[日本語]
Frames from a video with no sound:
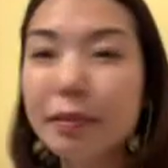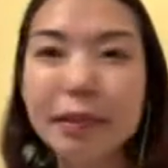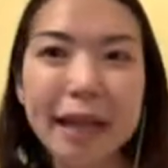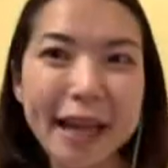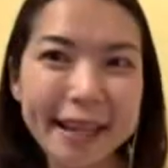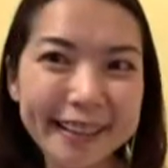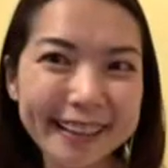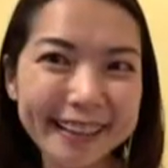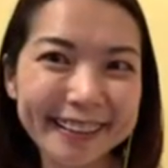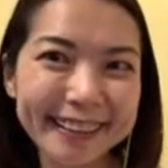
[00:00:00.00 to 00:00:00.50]

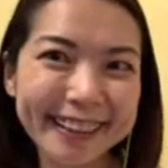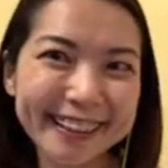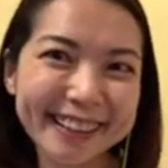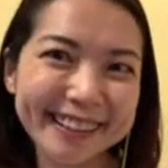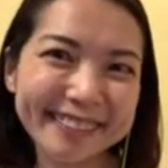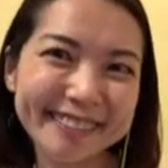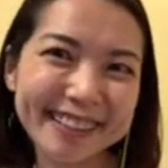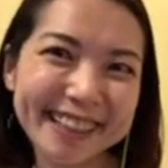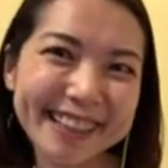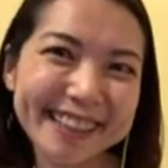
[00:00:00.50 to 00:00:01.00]
はい、やってき
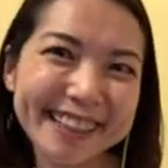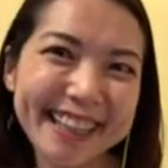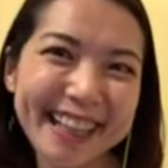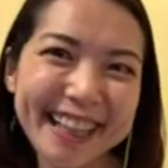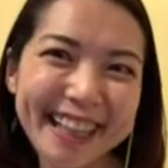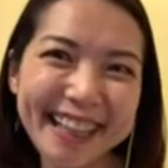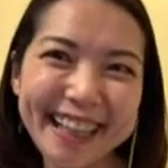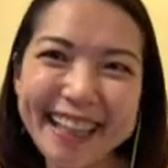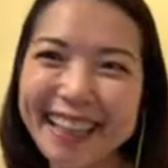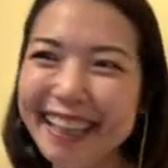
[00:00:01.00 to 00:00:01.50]
まし
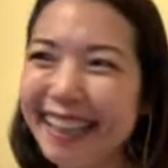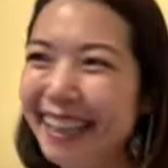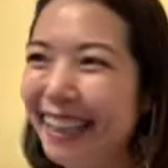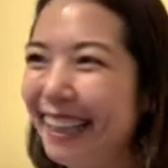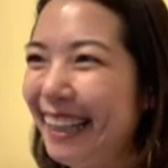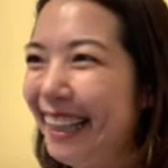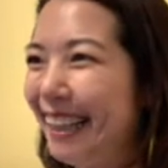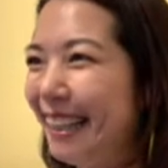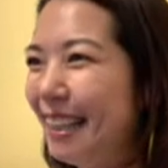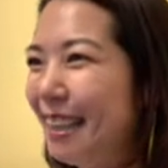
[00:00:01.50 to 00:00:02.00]

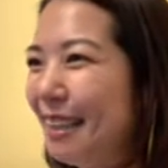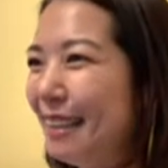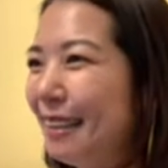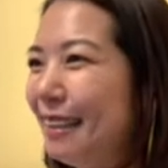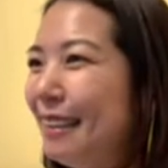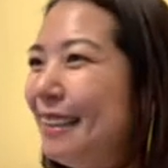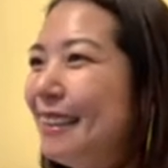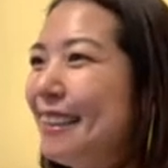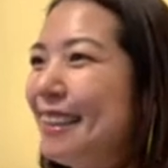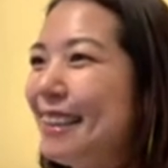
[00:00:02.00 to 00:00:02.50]
た。
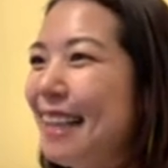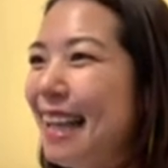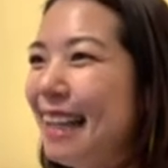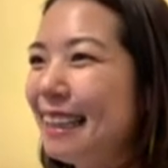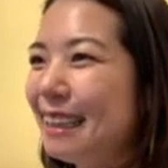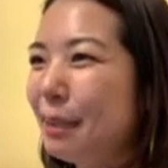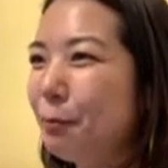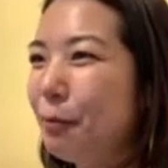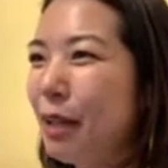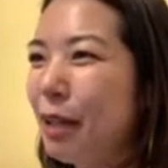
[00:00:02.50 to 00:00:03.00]
巨大
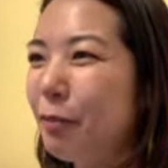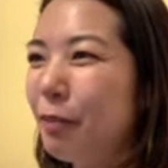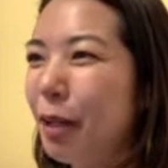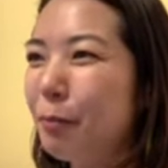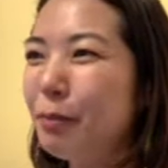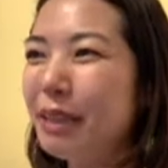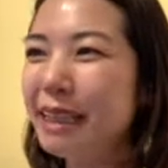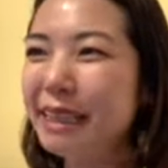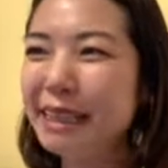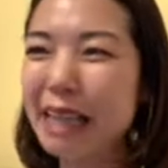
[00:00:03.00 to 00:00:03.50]
島、わ
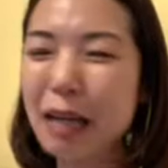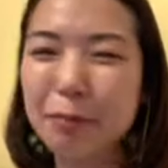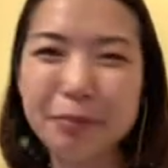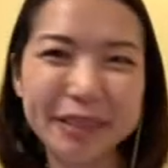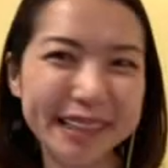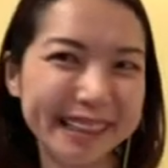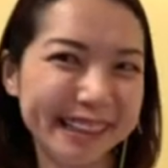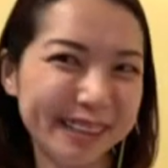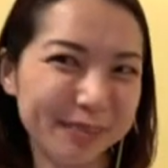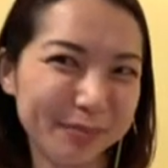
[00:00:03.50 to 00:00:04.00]
びさ
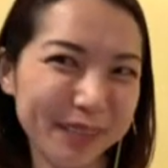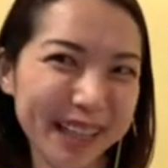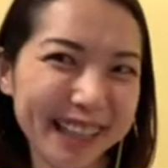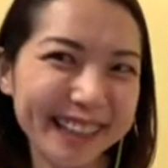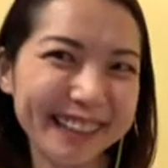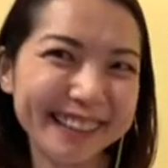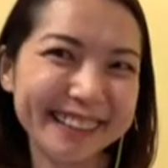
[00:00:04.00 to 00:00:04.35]
び島。う